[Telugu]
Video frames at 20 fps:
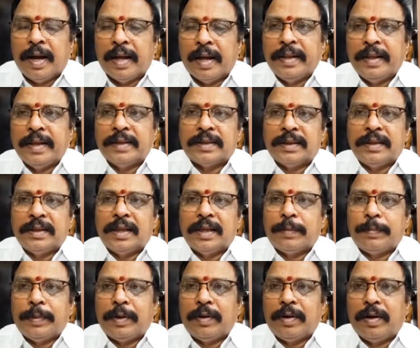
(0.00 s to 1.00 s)
అదే
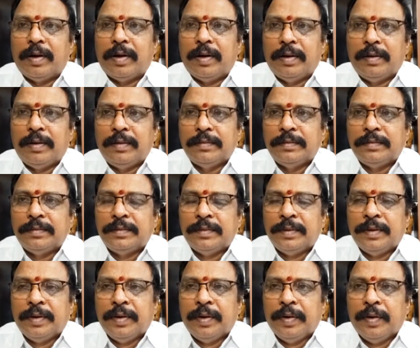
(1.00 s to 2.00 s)
సందర్భంలో
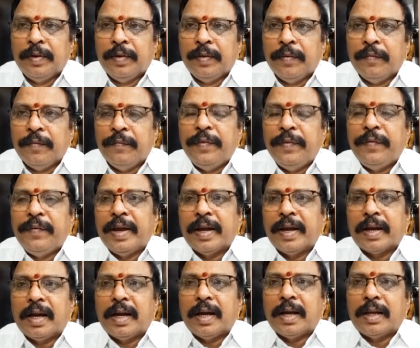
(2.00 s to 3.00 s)

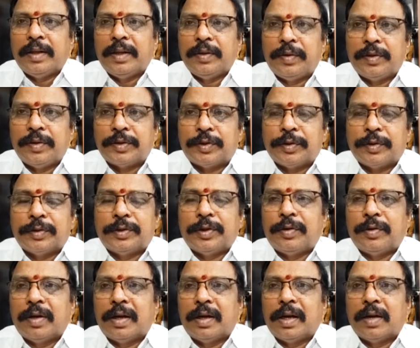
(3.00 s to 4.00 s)
వివేకానందుడు శక్తి
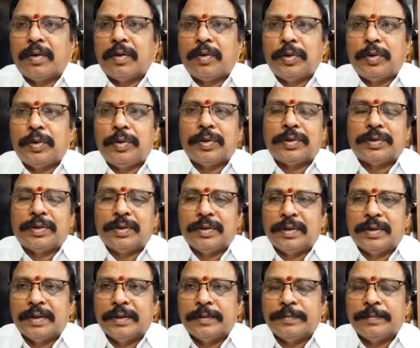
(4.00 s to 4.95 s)
కూడా నాకు గుర్తొస్తుంది